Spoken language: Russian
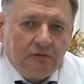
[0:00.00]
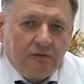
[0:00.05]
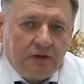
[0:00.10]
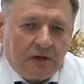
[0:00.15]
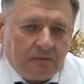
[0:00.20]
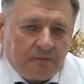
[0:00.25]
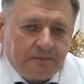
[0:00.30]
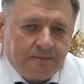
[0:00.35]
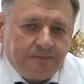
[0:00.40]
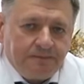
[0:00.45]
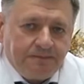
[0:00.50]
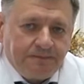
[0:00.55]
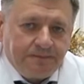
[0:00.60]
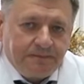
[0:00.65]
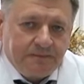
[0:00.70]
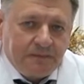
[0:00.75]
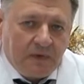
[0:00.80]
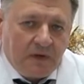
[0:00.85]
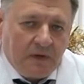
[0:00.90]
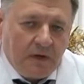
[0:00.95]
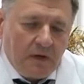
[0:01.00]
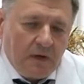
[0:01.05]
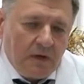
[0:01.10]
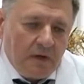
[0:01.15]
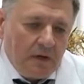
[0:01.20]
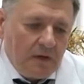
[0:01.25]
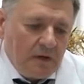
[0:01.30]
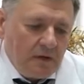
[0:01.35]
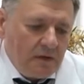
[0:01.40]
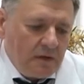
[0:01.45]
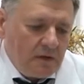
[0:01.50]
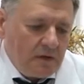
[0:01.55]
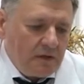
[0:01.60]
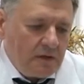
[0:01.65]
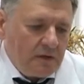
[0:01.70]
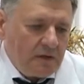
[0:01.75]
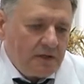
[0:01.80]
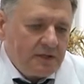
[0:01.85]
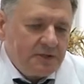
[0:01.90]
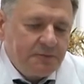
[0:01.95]
вам.
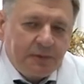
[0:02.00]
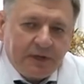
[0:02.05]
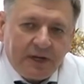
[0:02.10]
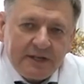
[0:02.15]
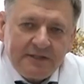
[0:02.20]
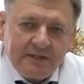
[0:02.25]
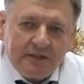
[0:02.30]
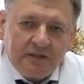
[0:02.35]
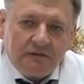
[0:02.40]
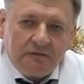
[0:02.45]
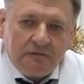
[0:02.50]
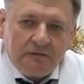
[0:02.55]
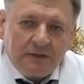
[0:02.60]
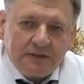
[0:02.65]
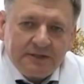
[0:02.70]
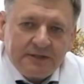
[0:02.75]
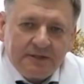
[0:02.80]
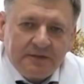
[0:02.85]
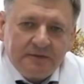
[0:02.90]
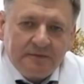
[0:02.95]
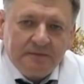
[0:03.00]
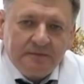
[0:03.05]
С праздником вас!